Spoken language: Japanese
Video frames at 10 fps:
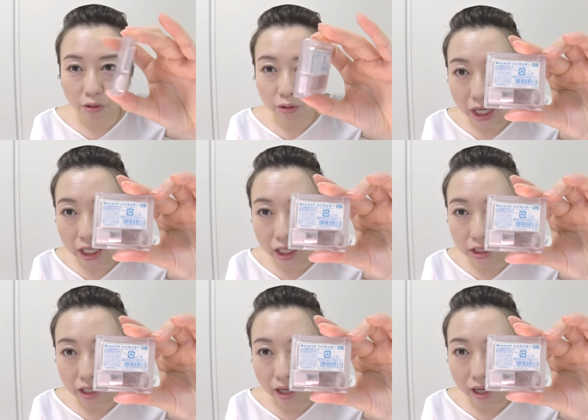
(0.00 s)
の
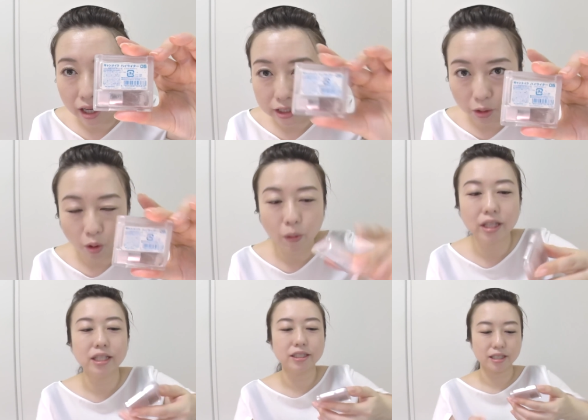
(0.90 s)
ハイライター05
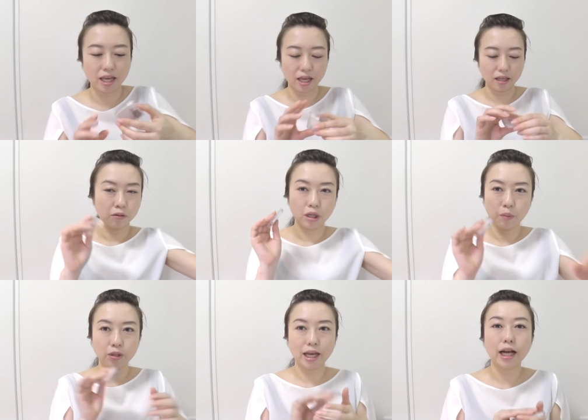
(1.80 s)
番ですねこれ
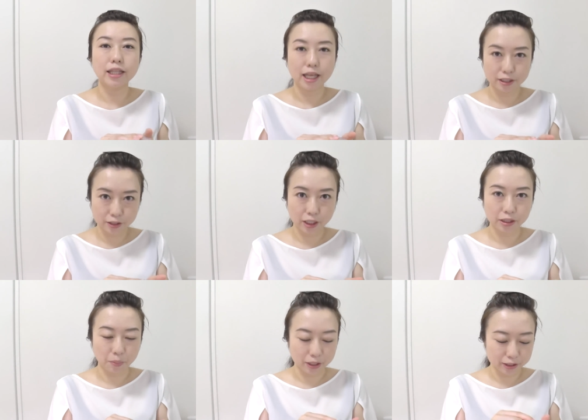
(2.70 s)
も長年
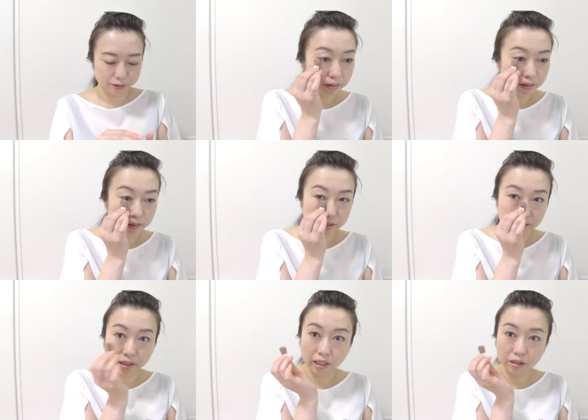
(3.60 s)
使ってます
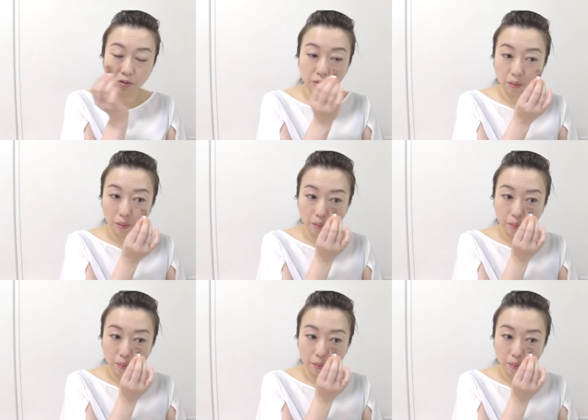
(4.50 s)
さらっと